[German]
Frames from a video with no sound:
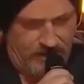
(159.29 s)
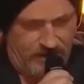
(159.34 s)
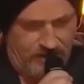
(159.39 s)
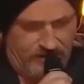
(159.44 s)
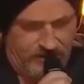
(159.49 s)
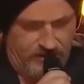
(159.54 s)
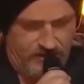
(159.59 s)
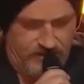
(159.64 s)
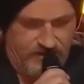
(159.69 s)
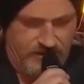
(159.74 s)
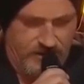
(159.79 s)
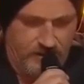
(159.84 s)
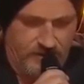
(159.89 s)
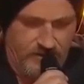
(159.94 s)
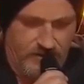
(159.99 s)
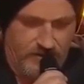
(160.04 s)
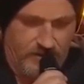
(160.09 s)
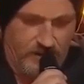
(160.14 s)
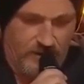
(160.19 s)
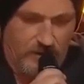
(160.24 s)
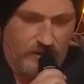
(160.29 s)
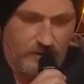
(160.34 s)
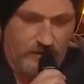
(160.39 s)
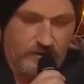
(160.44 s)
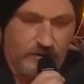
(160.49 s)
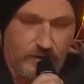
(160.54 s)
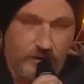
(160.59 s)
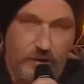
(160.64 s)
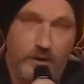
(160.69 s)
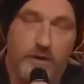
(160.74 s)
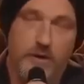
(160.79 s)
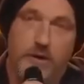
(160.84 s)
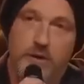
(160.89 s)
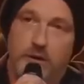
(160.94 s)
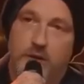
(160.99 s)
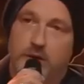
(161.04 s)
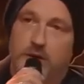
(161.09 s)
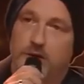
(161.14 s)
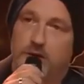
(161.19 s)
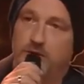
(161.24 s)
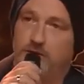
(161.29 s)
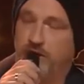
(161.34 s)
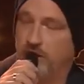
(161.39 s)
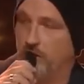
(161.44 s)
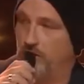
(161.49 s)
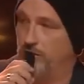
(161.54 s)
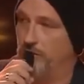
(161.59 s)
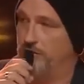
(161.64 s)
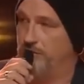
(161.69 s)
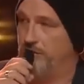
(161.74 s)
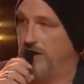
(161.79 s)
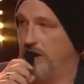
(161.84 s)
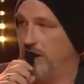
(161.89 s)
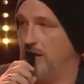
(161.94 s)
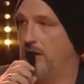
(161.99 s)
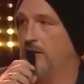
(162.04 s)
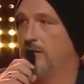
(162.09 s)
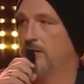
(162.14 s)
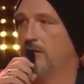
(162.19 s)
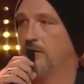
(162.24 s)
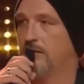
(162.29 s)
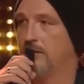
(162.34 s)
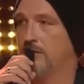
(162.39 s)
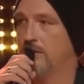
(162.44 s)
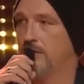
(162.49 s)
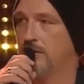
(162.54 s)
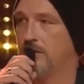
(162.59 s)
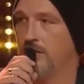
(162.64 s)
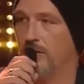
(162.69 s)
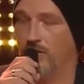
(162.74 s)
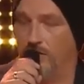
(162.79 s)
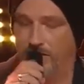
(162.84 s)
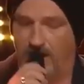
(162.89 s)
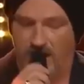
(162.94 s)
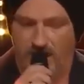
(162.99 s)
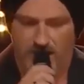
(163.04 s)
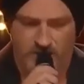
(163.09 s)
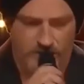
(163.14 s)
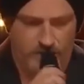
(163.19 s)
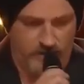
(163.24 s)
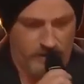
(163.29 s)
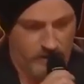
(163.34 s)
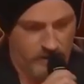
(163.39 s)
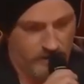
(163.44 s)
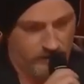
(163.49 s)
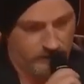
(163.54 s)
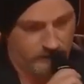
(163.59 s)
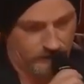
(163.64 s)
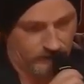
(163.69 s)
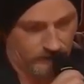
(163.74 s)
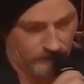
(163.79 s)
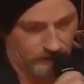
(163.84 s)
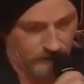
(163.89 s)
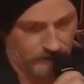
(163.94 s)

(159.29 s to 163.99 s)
Meine Interessensgebiete lauten Philosophie und Ballerspiele.